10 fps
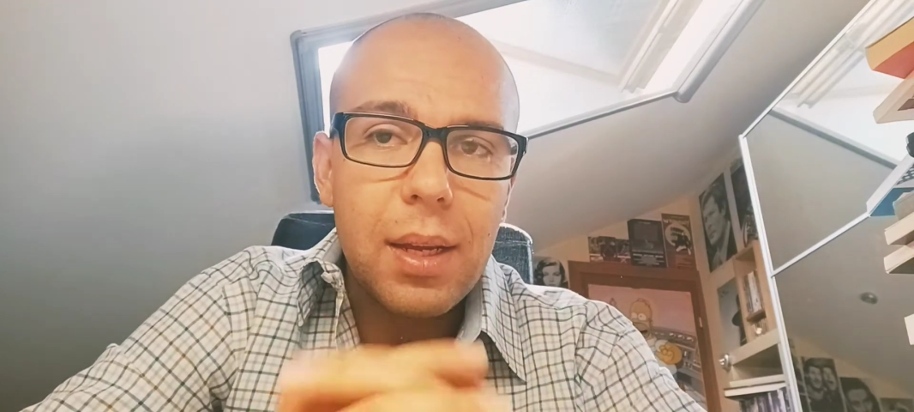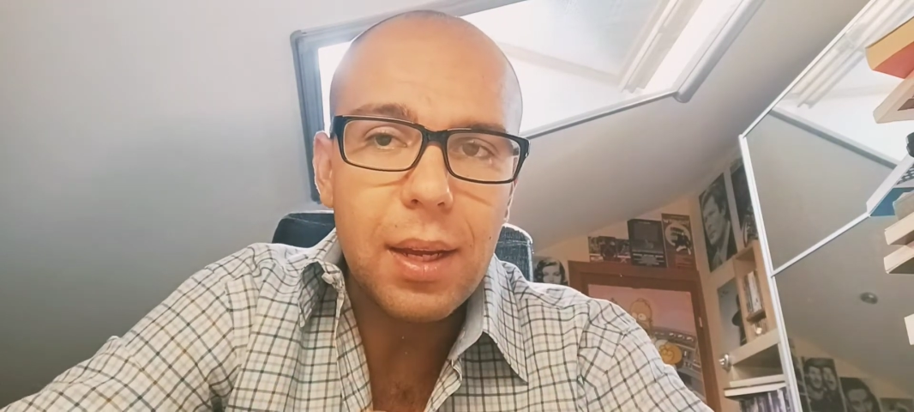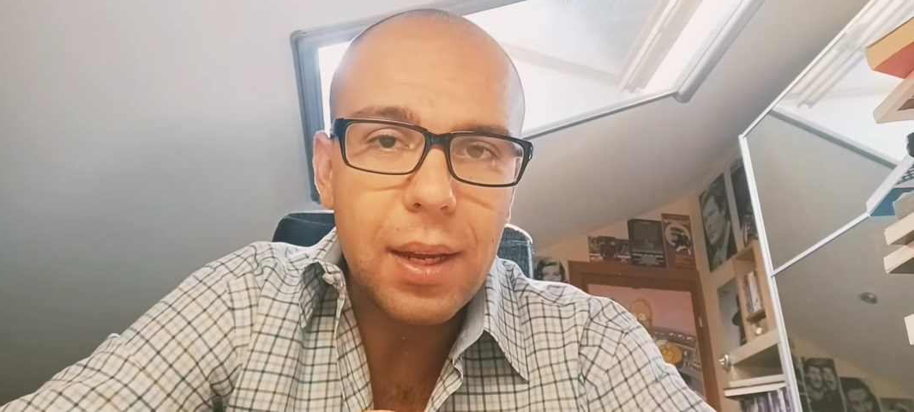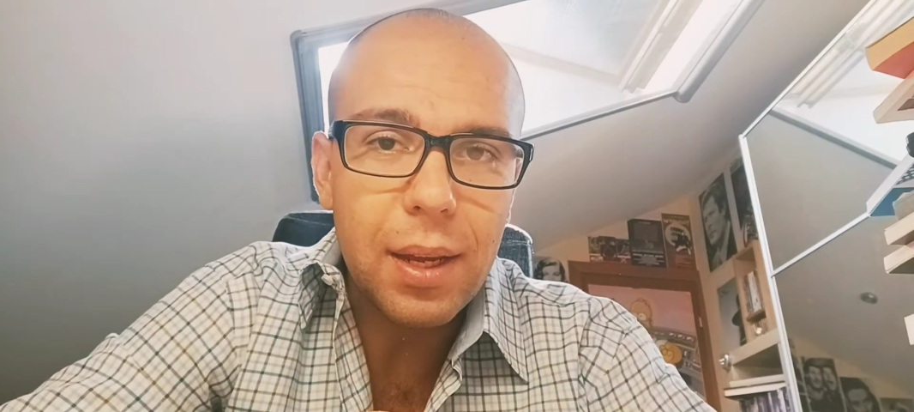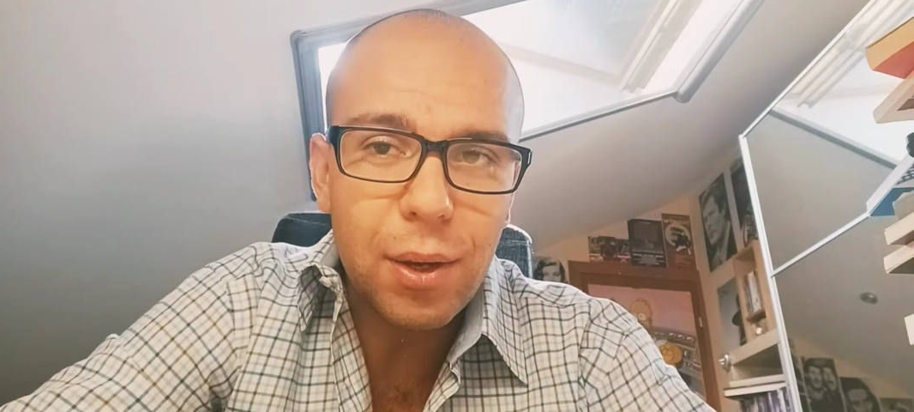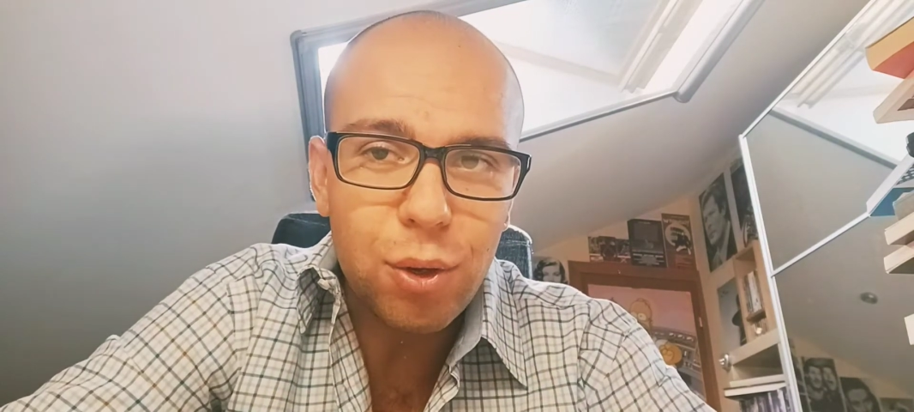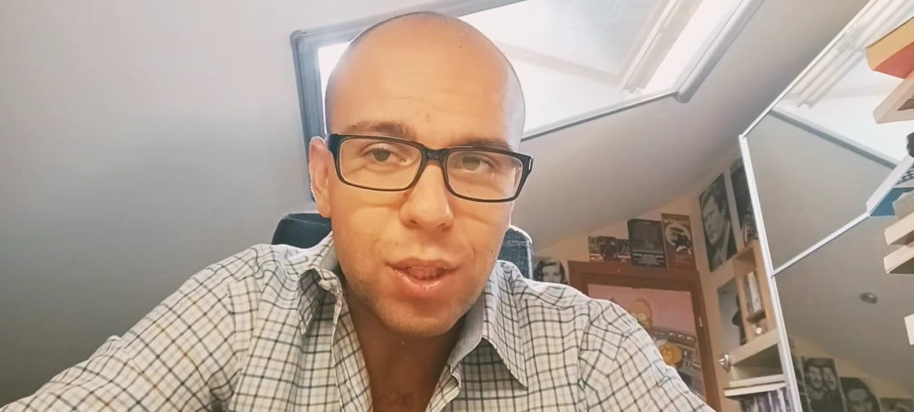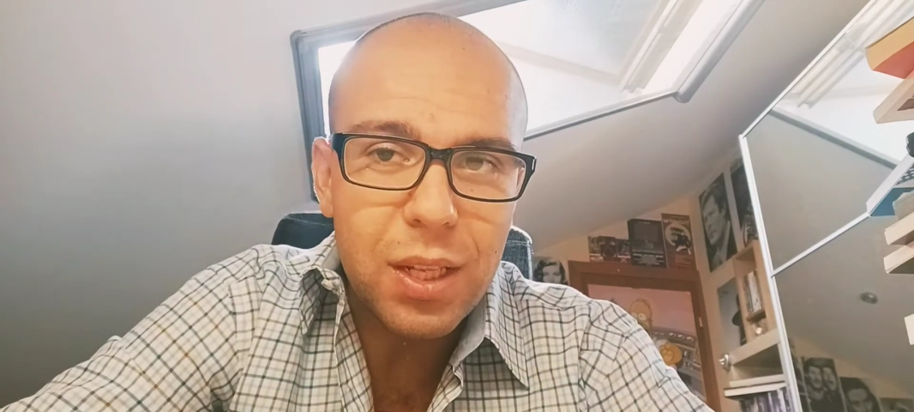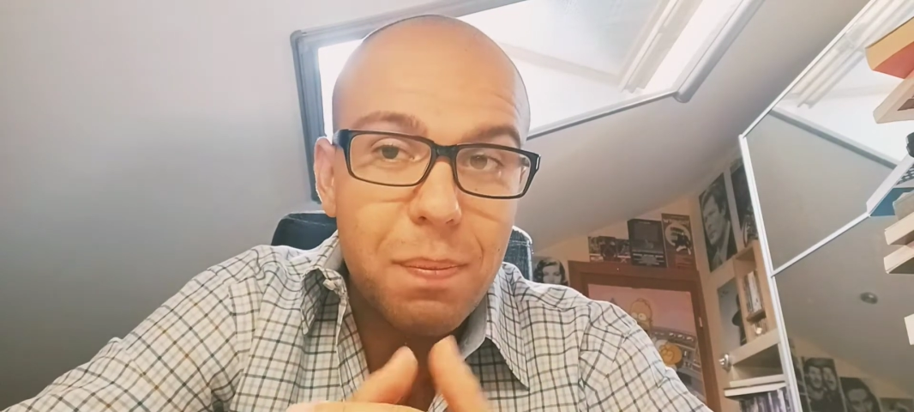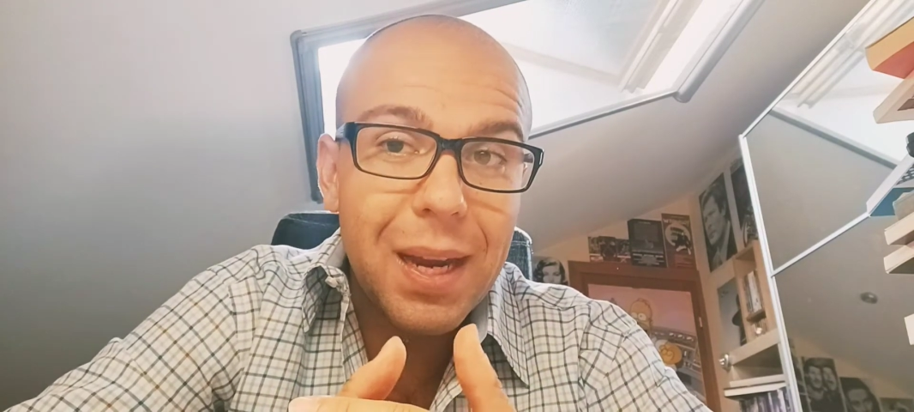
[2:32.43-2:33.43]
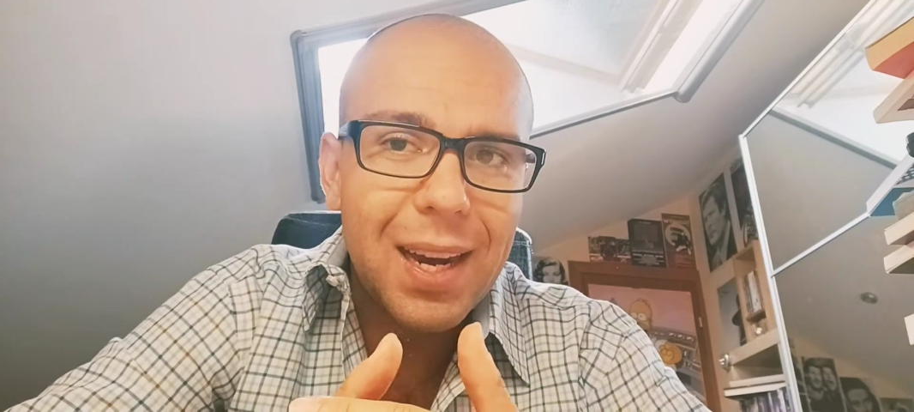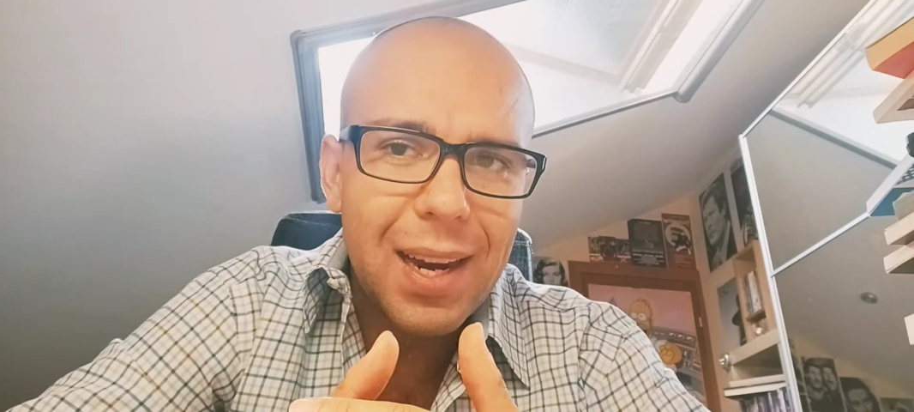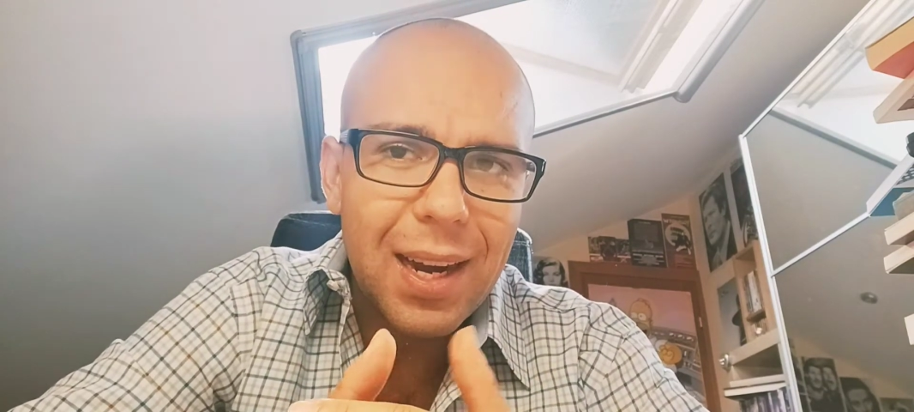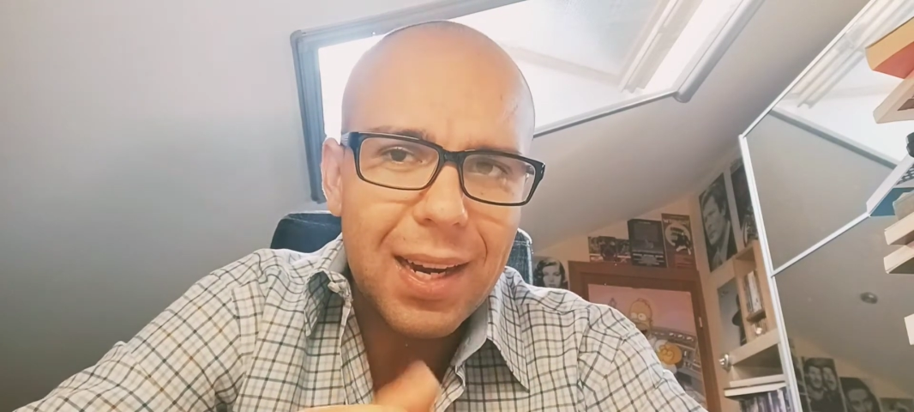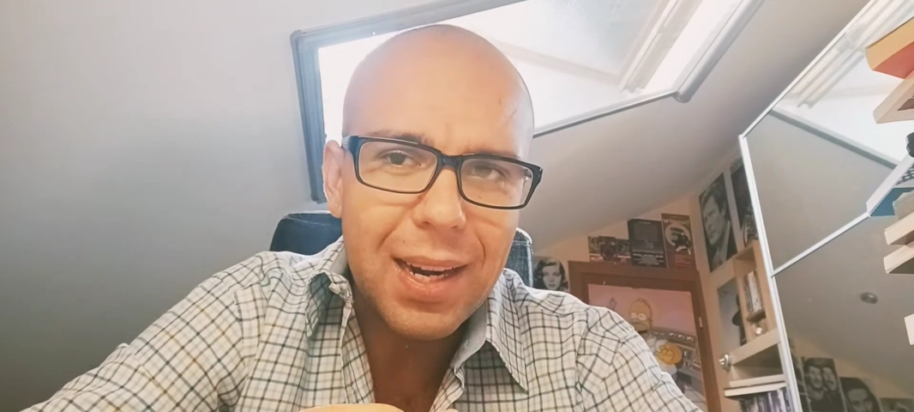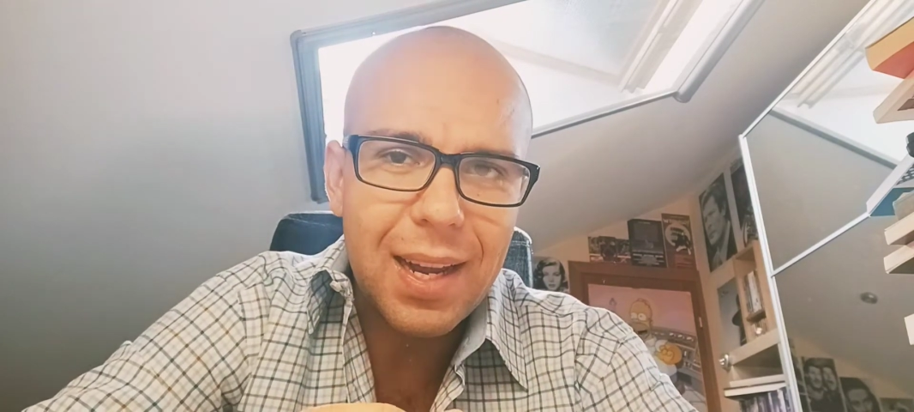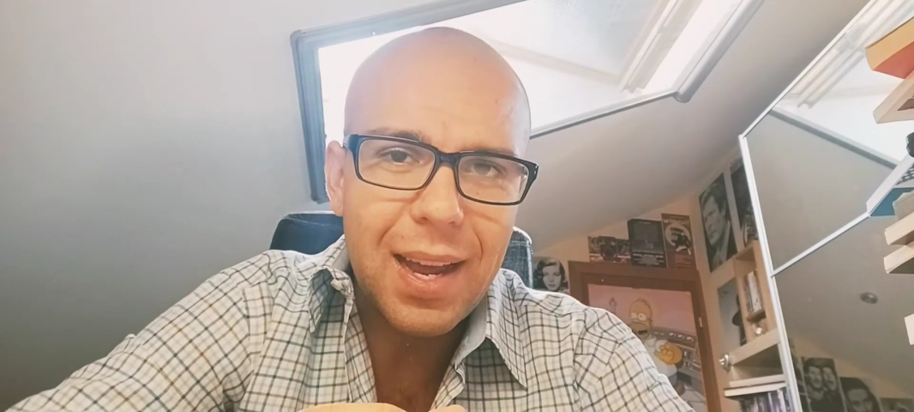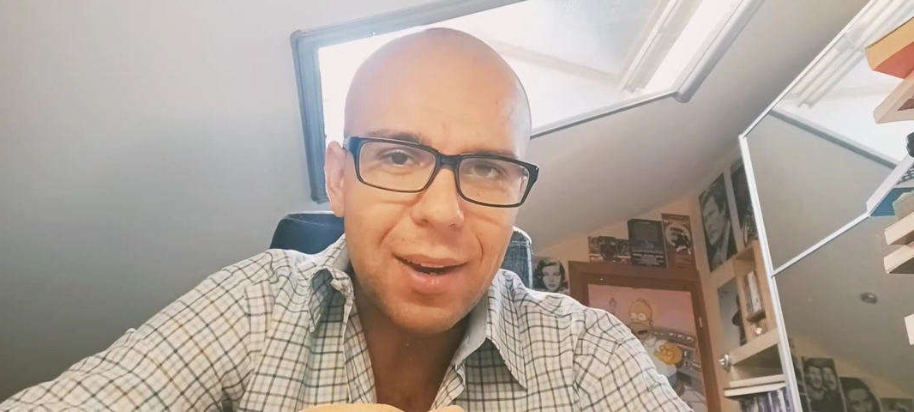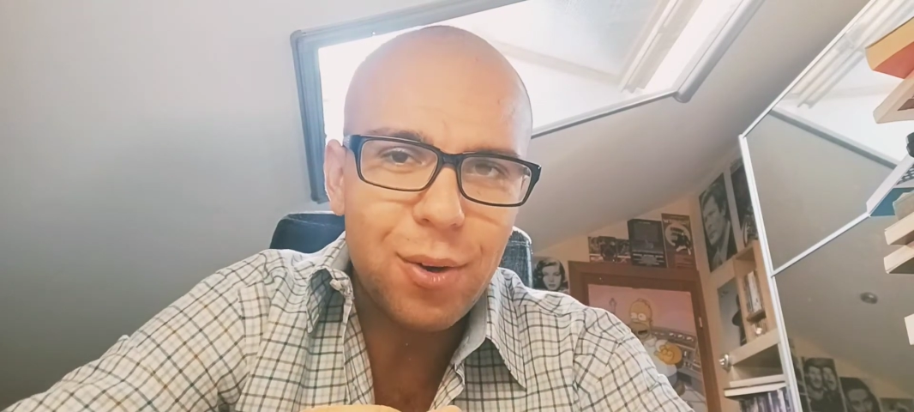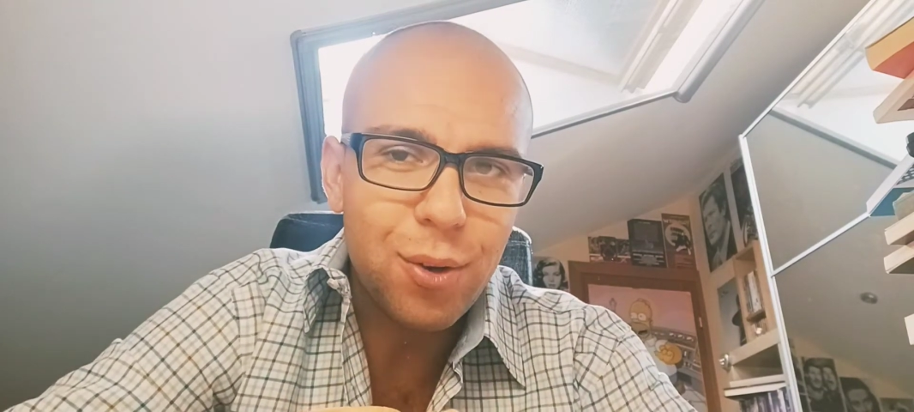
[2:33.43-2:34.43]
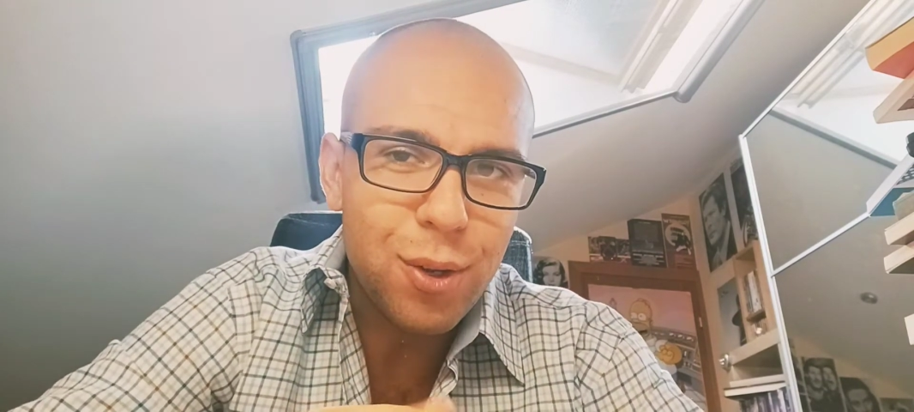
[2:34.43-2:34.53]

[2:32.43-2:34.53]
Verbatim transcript: eh, così, di beccare, ecco,